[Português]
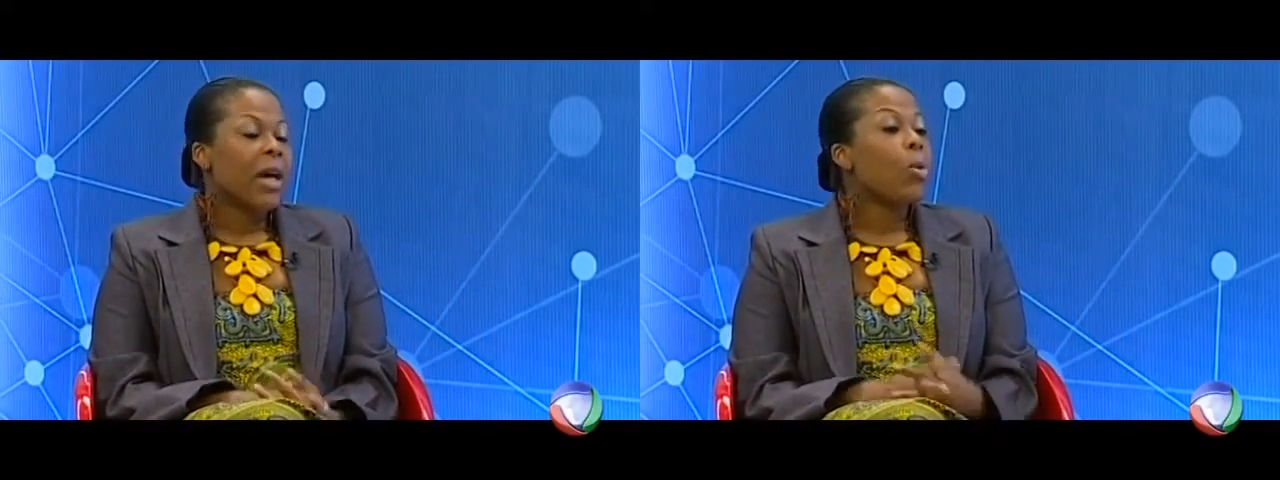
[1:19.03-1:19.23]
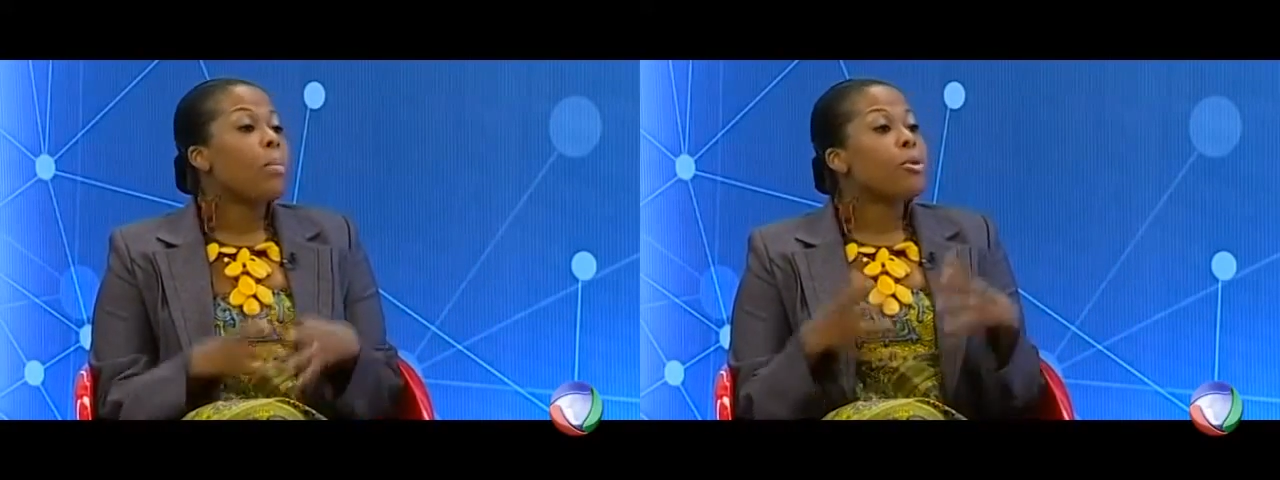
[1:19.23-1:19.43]

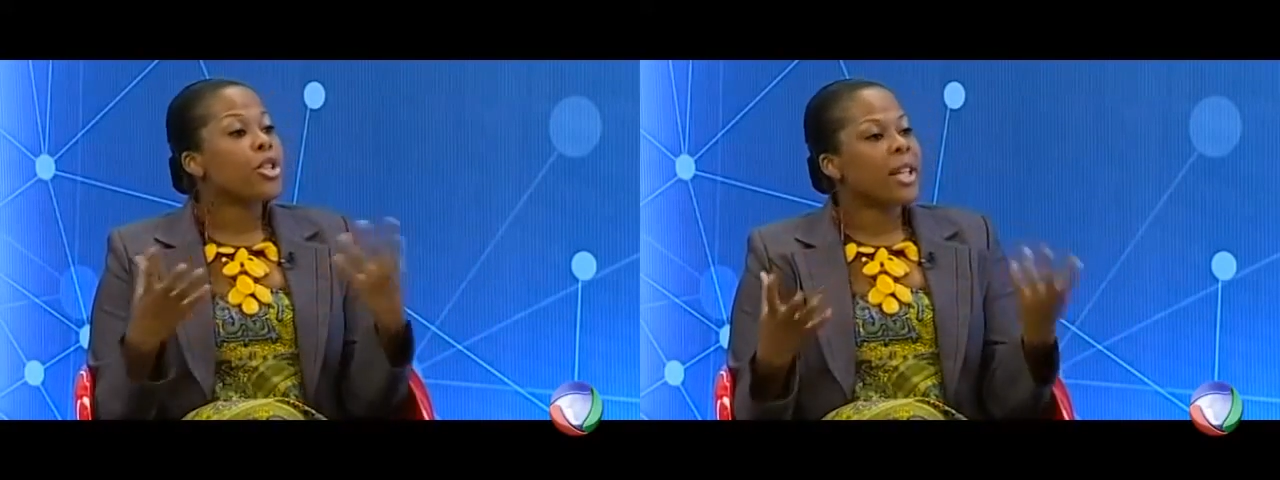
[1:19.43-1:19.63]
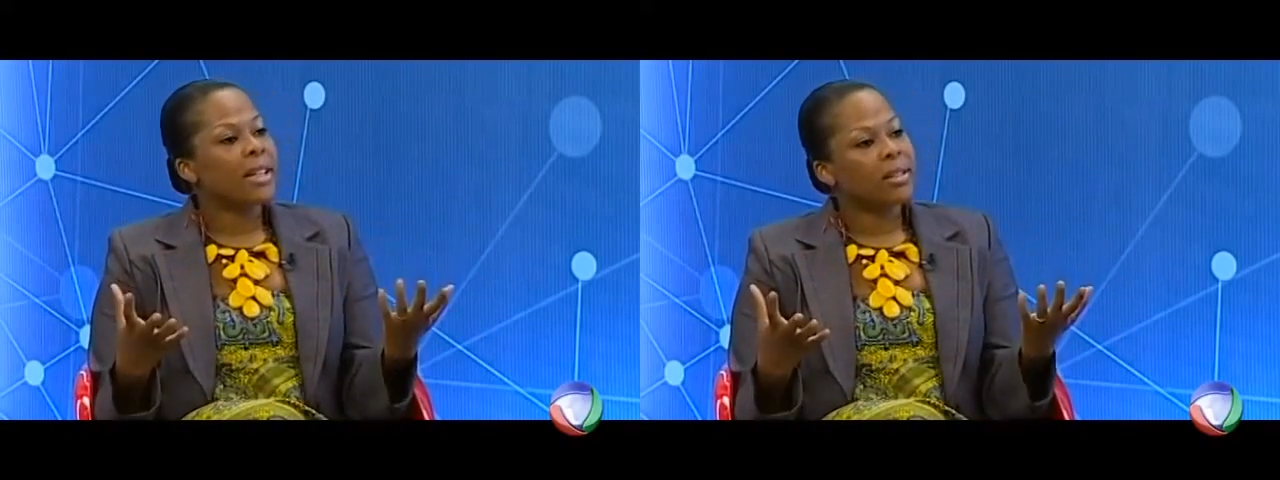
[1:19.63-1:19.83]
não
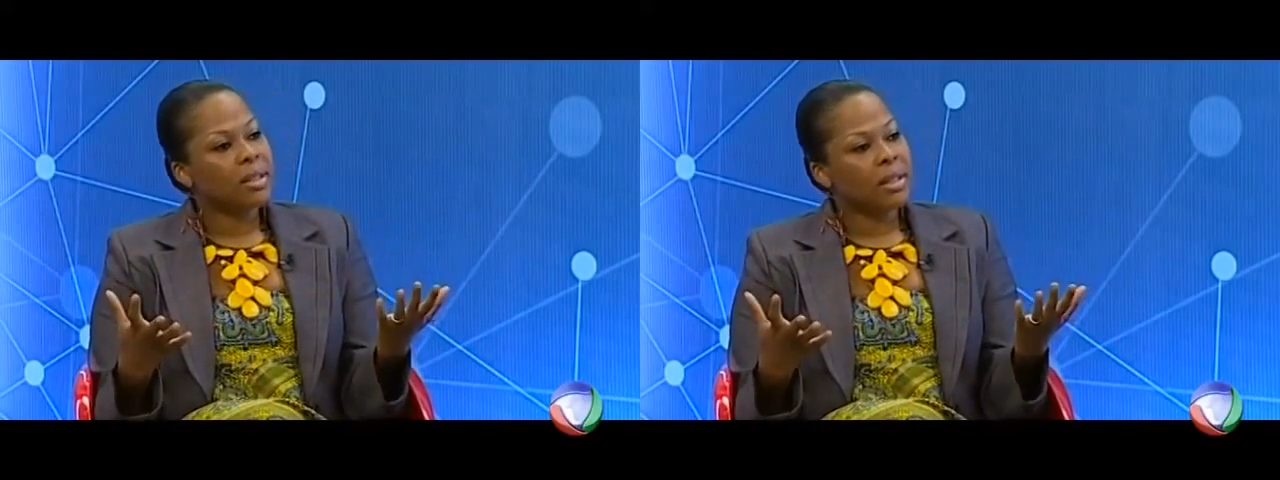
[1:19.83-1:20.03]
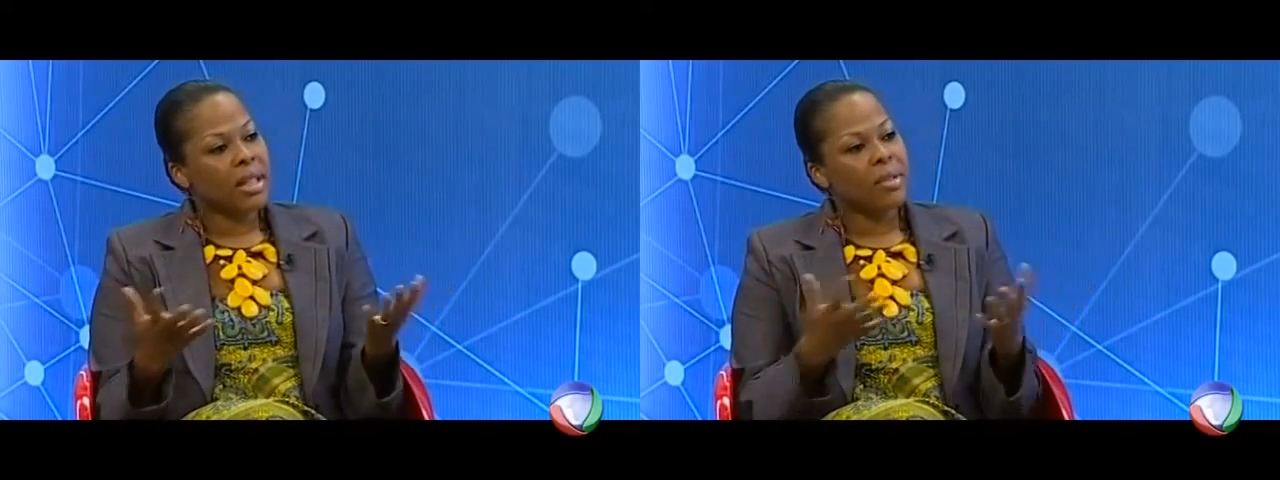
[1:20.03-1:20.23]

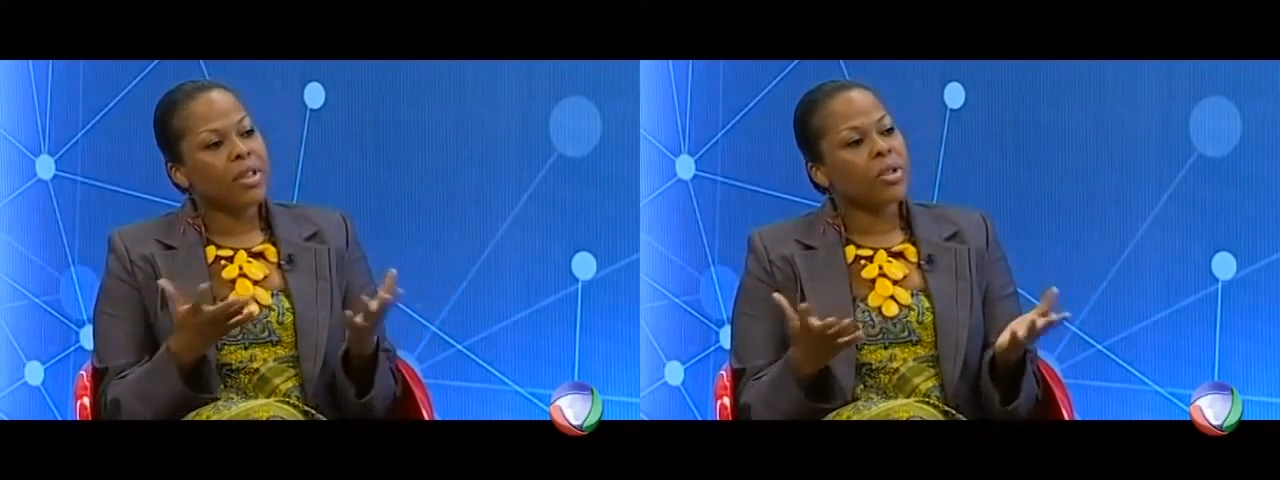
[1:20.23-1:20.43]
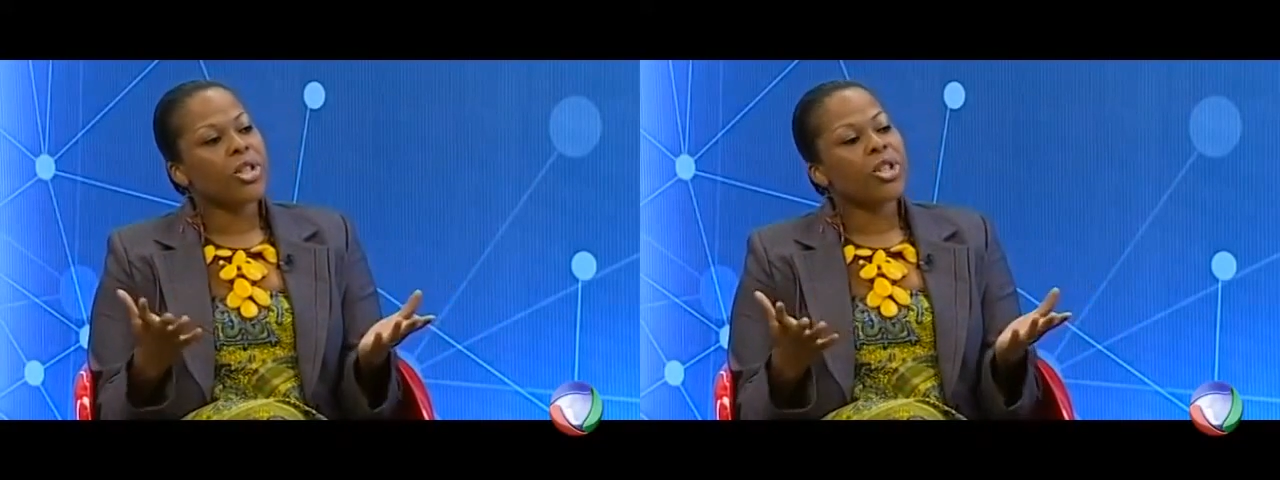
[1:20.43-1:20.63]
obstante ter
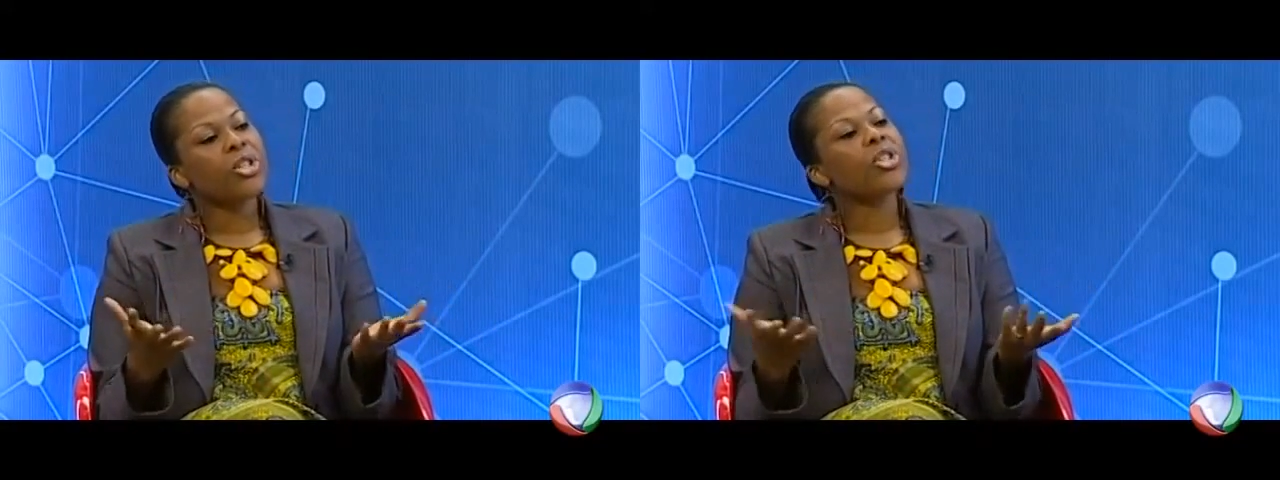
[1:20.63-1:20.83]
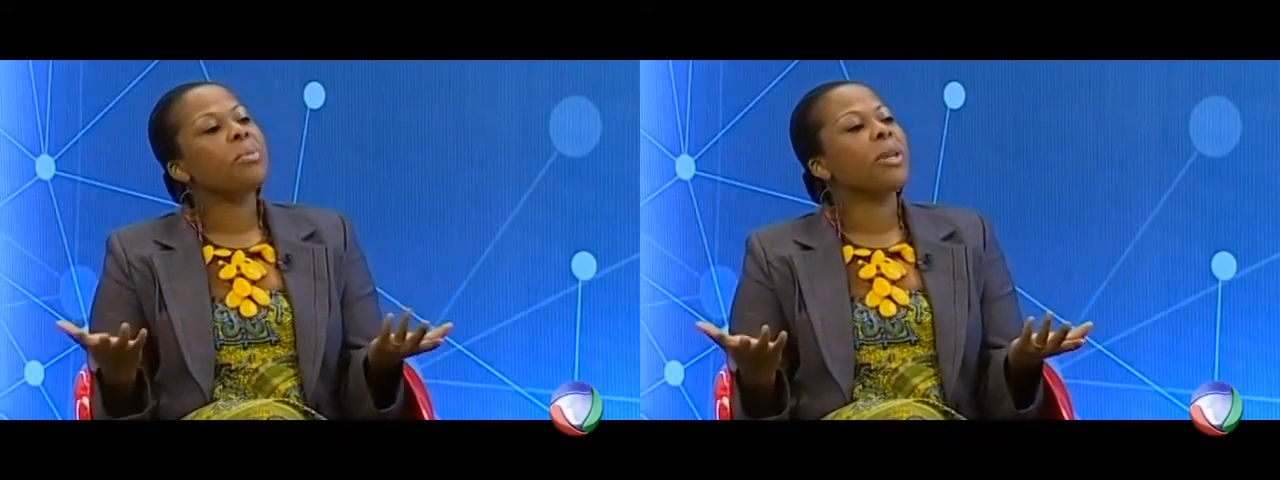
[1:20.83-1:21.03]
havido este
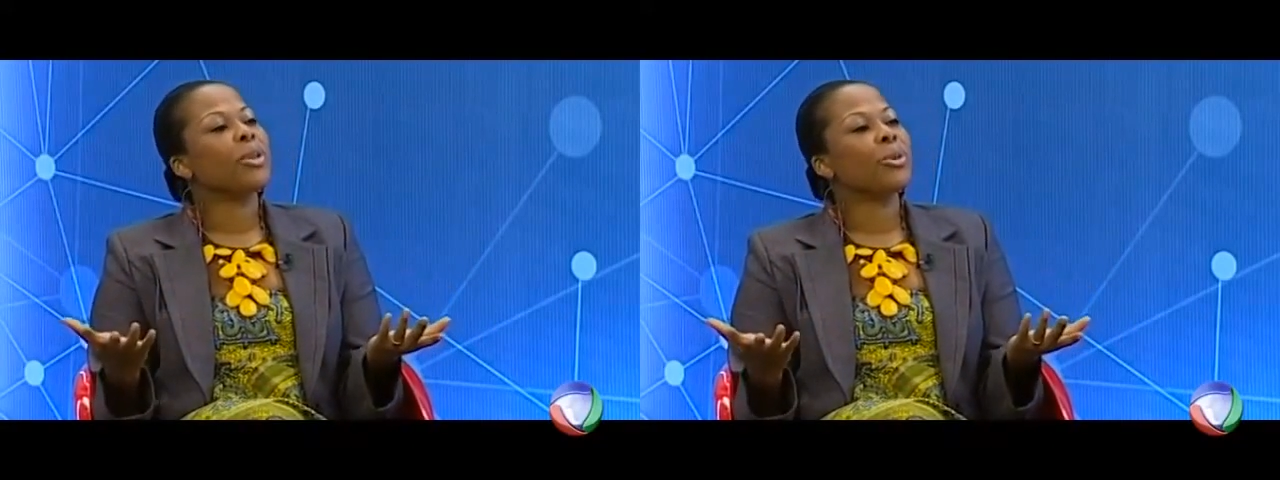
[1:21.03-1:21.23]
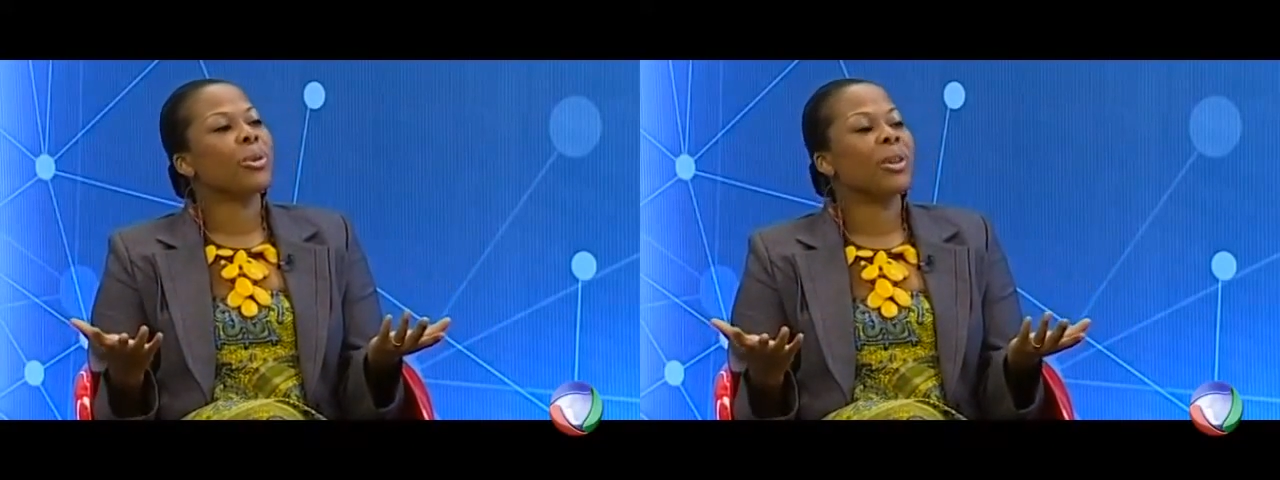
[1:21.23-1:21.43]

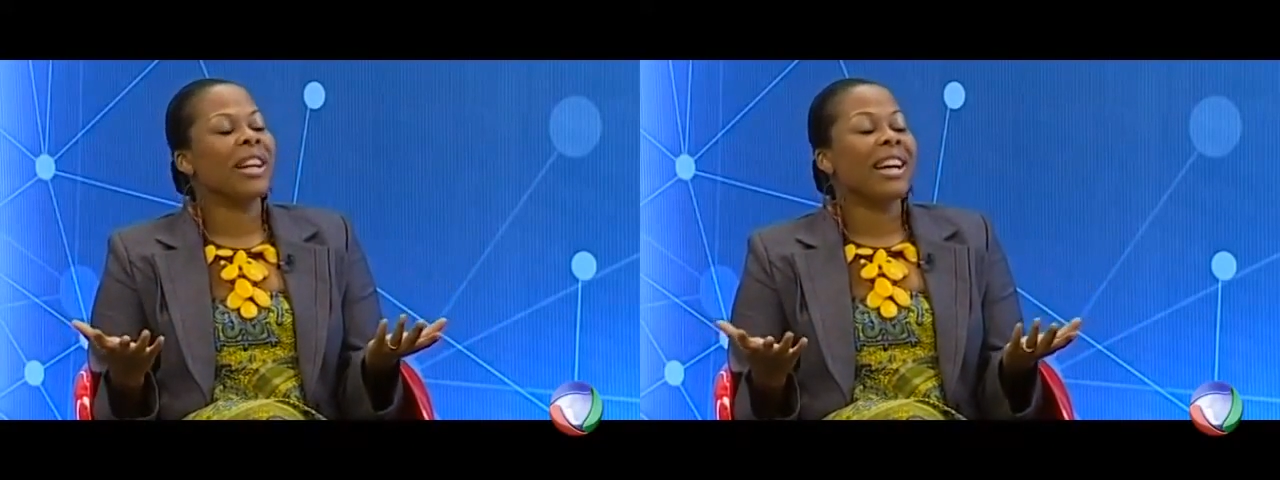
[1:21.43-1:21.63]
crescimento,